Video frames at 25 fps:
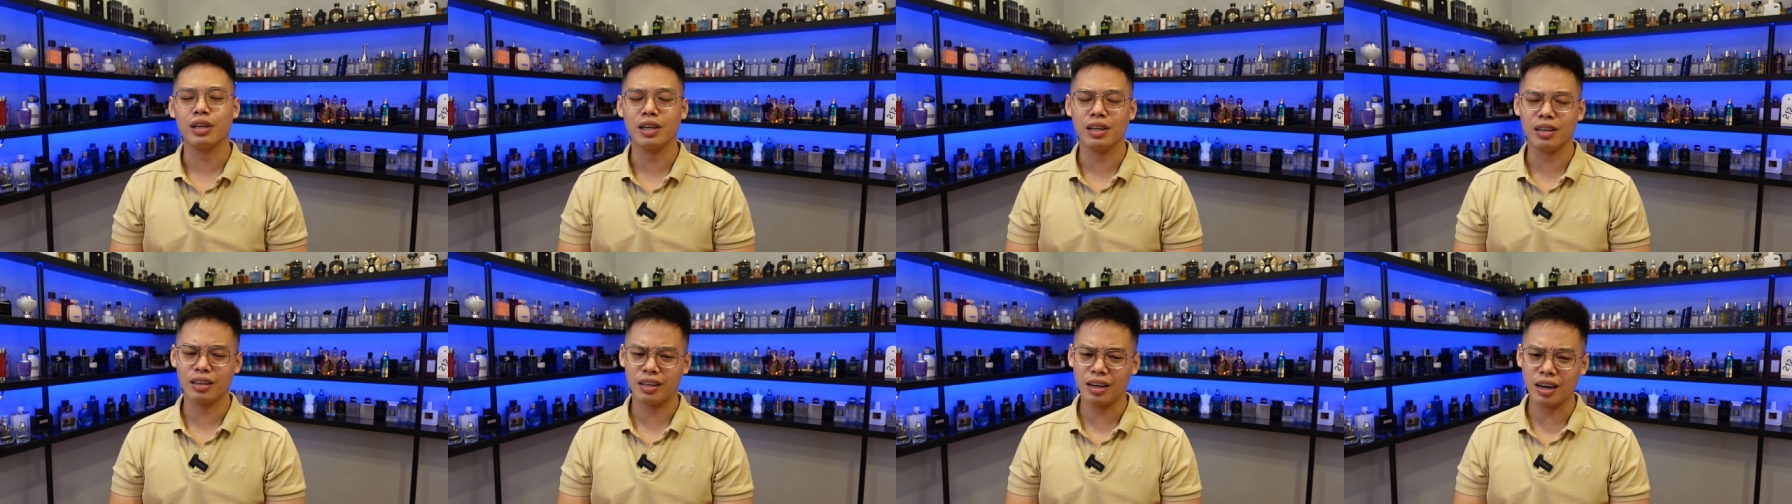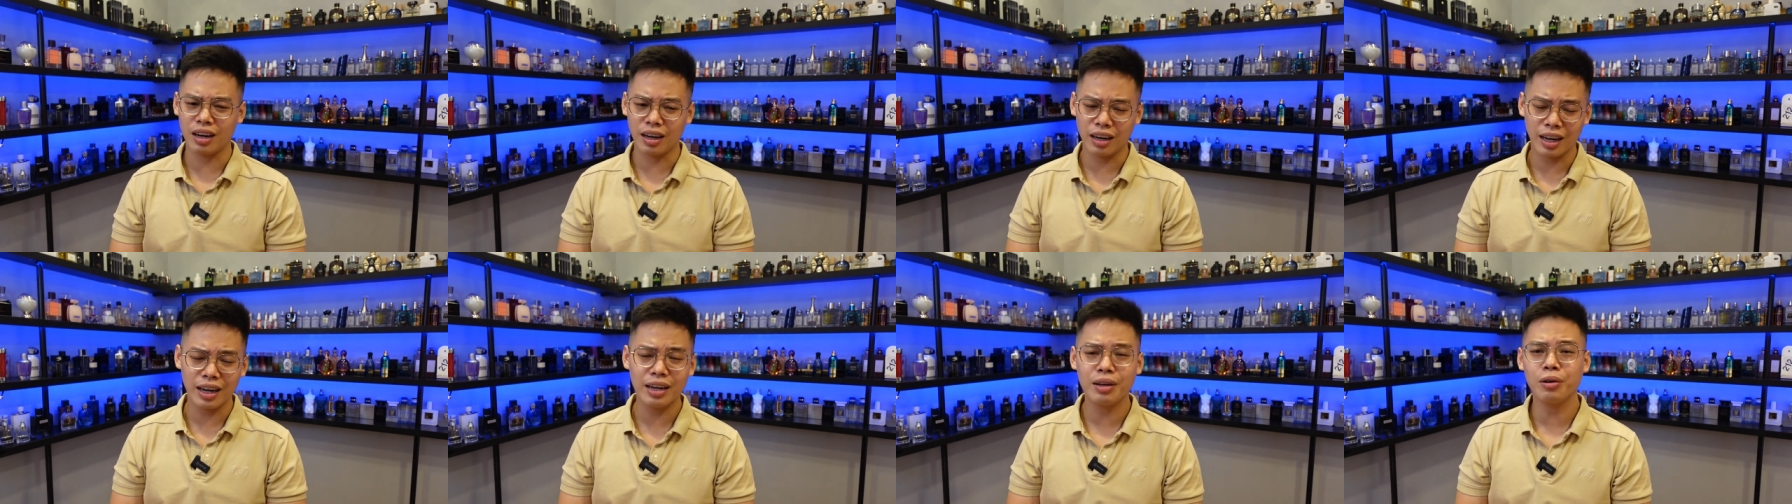thì
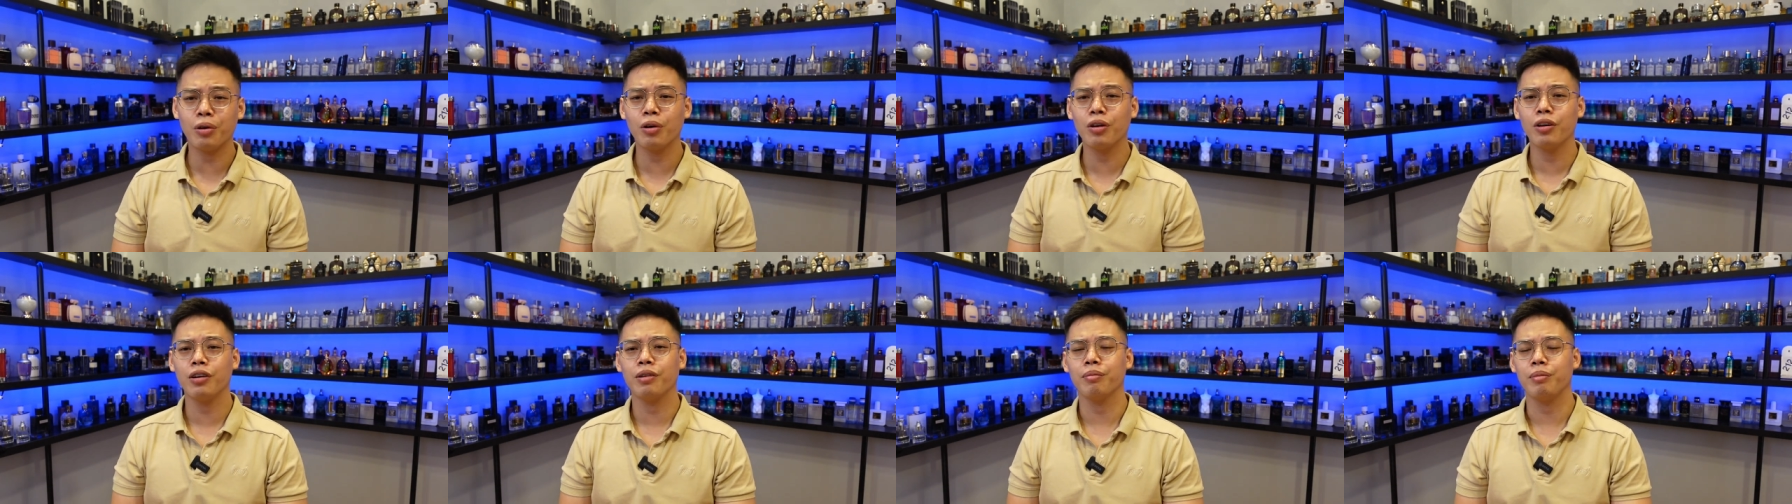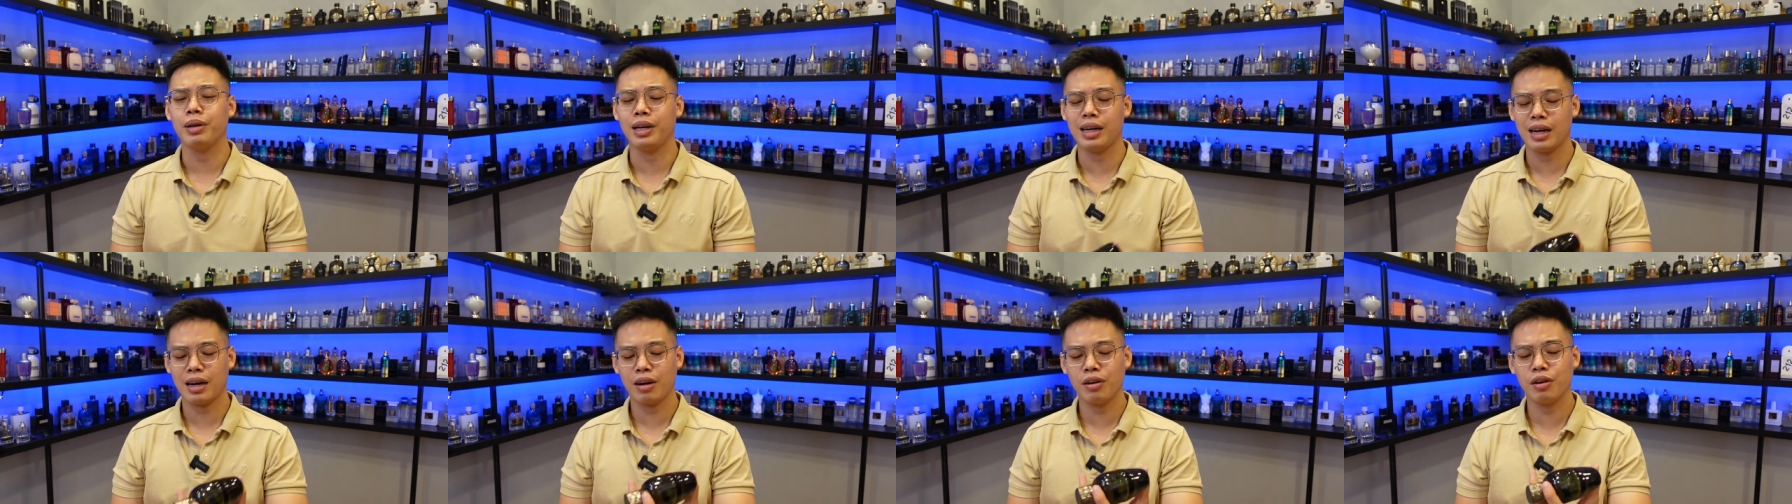gần đây thôi
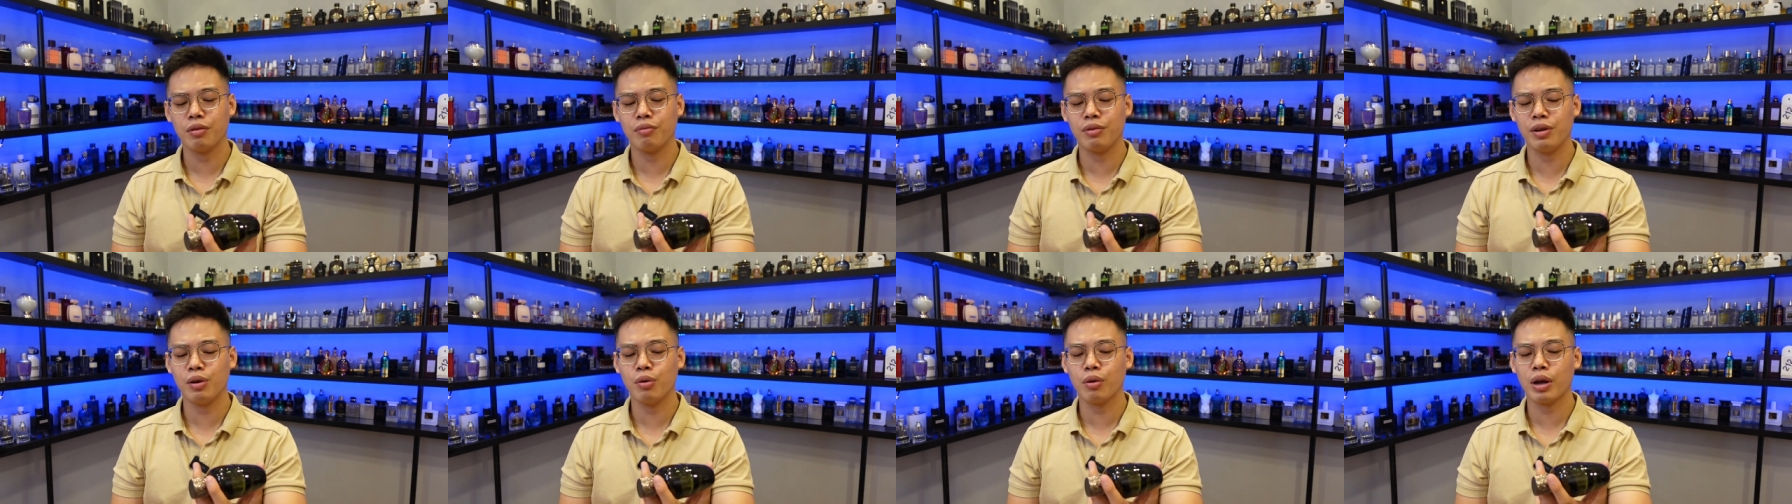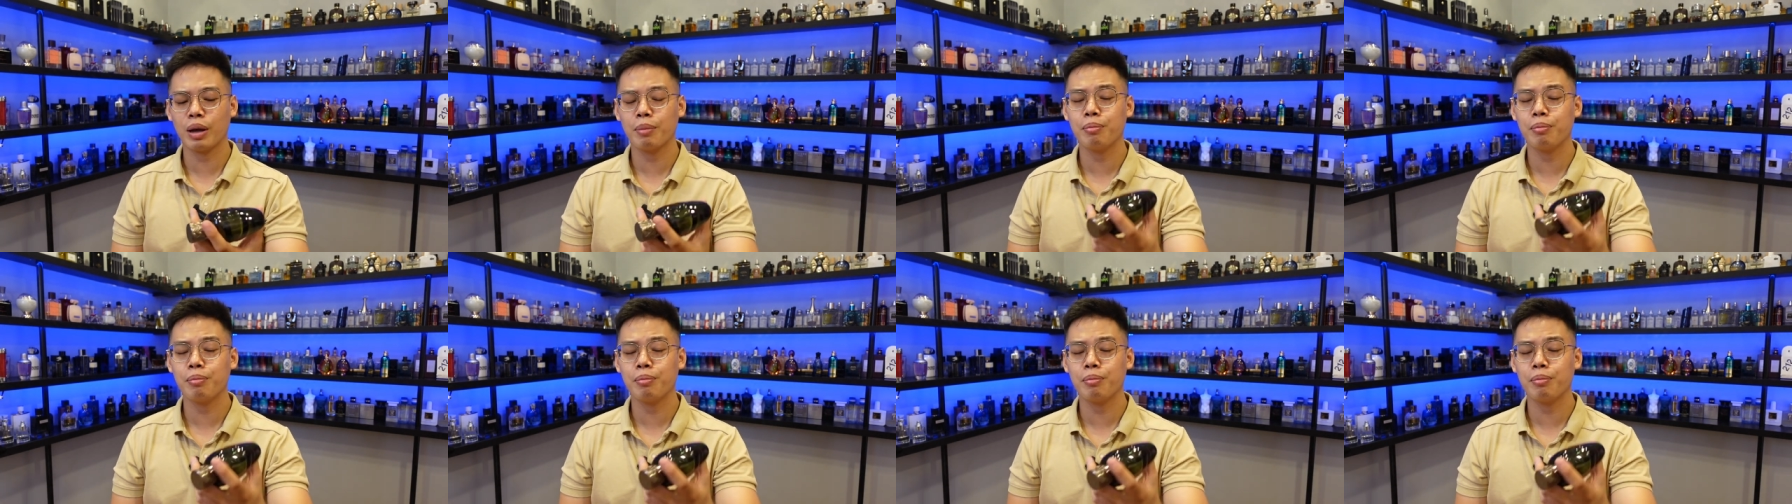mình đã review